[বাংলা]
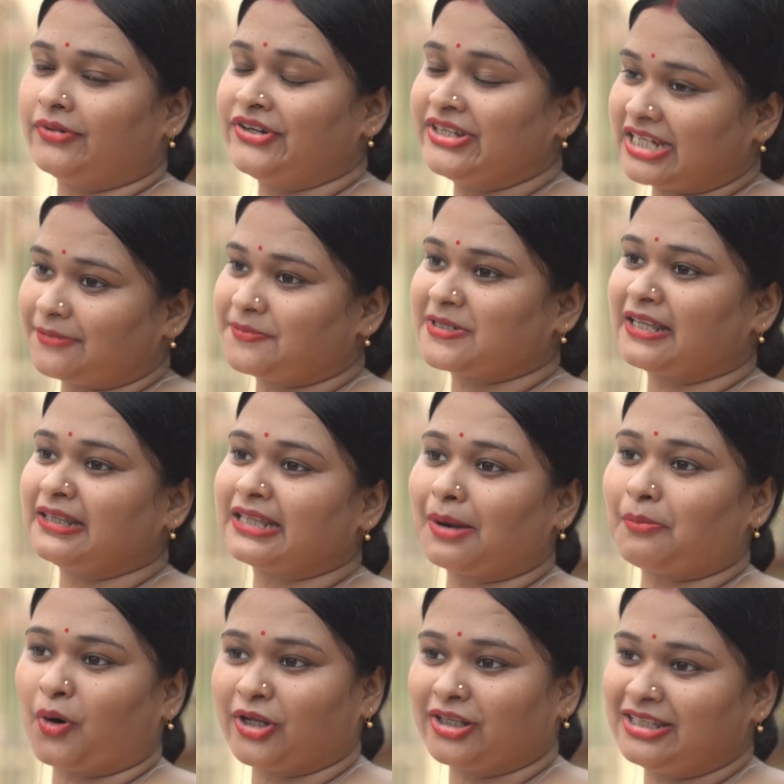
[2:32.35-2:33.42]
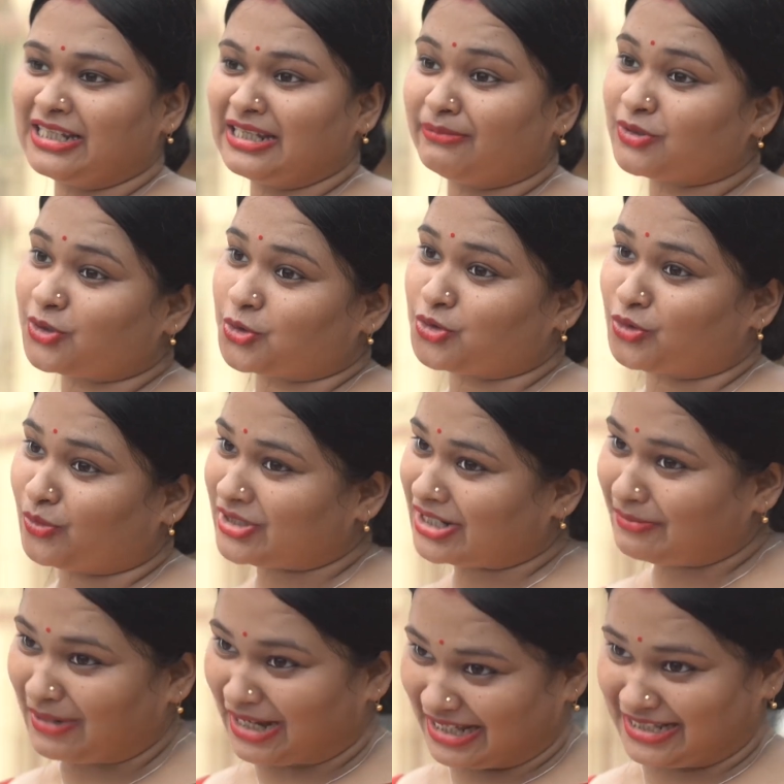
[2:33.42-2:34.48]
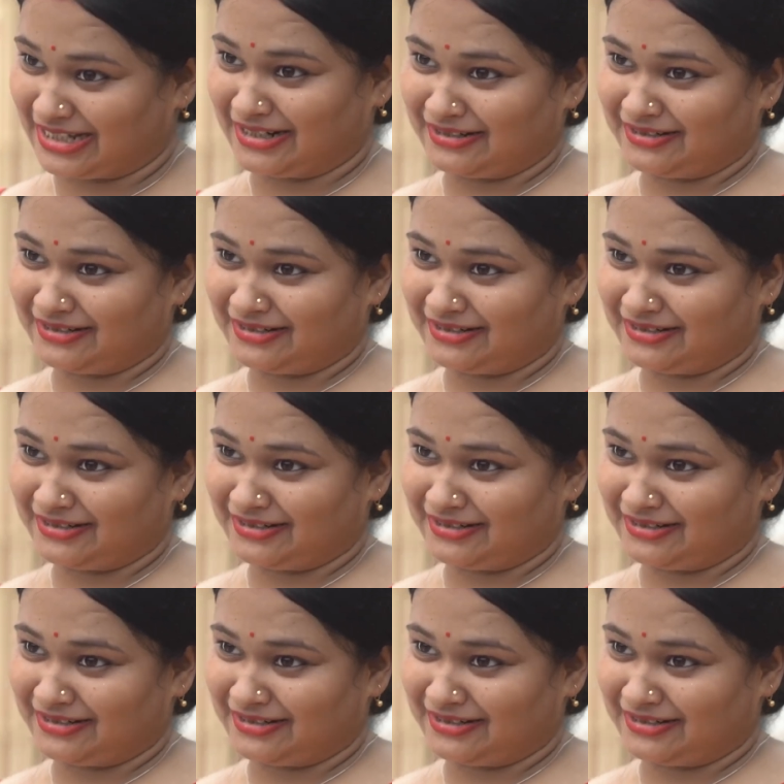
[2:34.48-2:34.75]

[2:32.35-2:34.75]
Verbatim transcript: রিসেপশন তার পরের দিনে আমার শ্বশুরমশাই মারা যায়